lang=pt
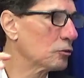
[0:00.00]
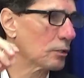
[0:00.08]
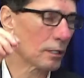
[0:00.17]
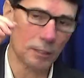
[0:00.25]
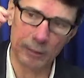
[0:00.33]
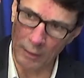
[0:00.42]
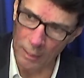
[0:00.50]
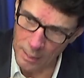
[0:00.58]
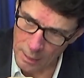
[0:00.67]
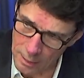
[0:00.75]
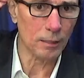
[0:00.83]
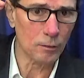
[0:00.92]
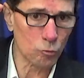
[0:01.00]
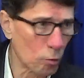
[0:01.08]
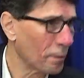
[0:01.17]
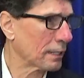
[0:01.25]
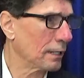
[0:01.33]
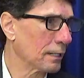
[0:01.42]
ela está
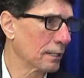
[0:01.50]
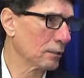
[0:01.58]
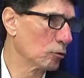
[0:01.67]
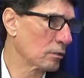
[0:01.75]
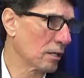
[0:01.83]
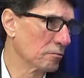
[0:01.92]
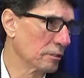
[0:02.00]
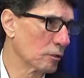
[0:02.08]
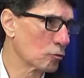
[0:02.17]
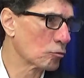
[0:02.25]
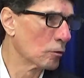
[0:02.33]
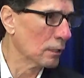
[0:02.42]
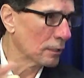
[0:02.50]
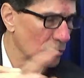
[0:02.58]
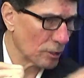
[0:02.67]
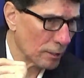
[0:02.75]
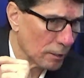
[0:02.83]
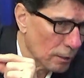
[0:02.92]
sobrecarregada outra vez. Quer
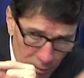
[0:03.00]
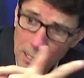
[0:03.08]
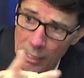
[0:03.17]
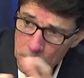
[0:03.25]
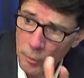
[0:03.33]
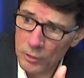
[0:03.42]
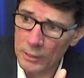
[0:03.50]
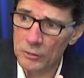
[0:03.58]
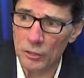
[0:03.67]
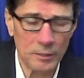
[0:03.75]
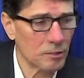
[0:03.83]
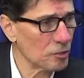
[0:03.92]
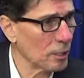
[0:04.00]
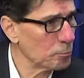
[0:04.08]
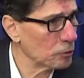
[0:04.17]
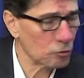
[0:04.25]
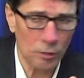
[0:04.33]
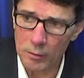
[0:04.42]
dizer, é importante a terceira
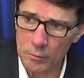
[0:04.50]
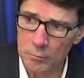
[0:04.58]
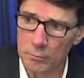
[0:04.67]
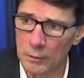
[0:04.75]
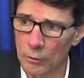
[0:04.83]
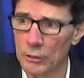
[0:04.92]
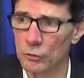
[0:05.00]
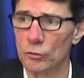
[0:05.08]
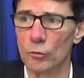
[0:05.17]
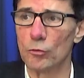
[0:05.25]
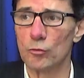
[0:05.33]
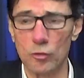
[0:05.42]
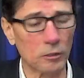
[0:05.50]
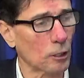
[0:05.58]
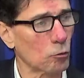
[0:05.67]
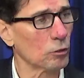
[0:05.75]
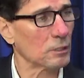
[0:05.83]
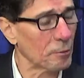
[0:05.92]
pista. Claro. Não que a gente não seja
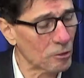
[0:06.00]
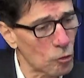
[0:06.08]
contra, mas